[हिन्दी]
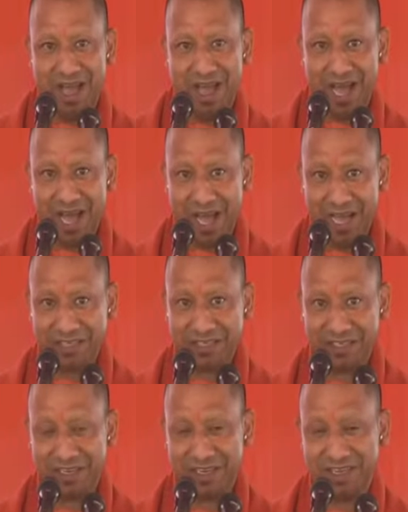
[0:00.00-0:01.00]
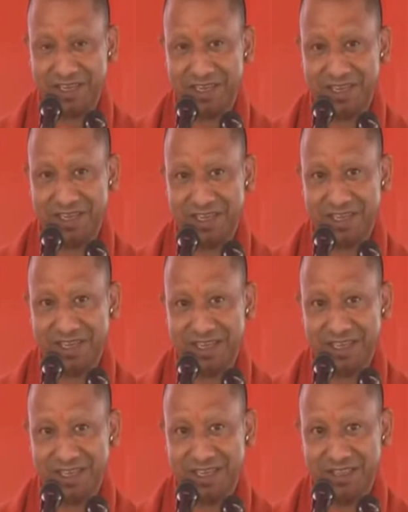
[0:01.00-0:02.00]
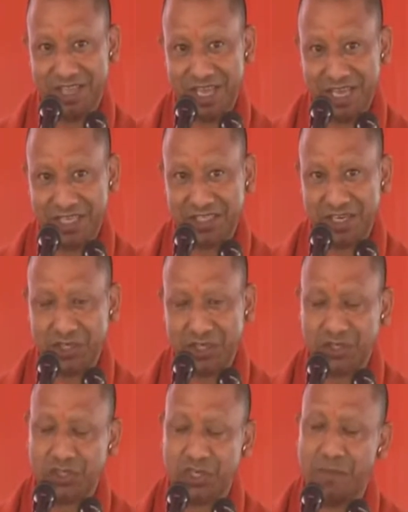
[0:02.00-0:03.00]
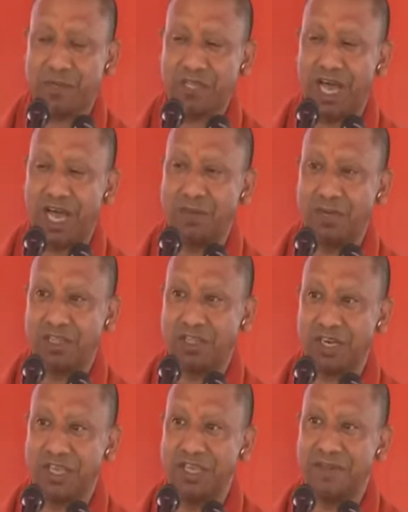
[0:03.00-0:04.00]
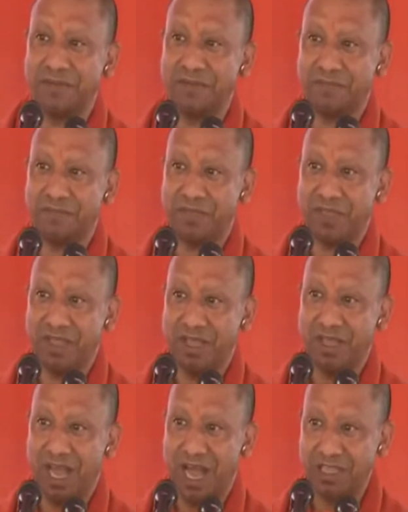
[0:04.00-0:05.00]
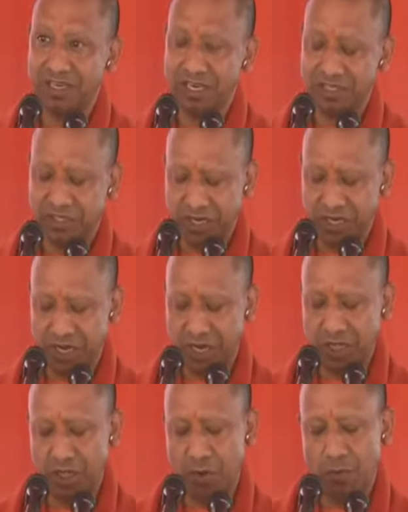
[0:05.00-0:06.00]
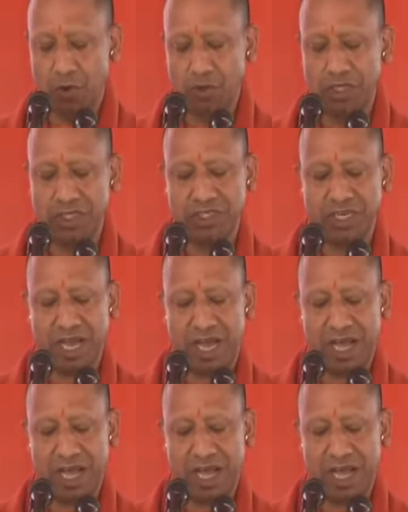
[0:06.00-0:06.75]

आज देश के यशस्वी प्रधानमंत्री आदरणीय श्री नरेंद्र मोदी जी का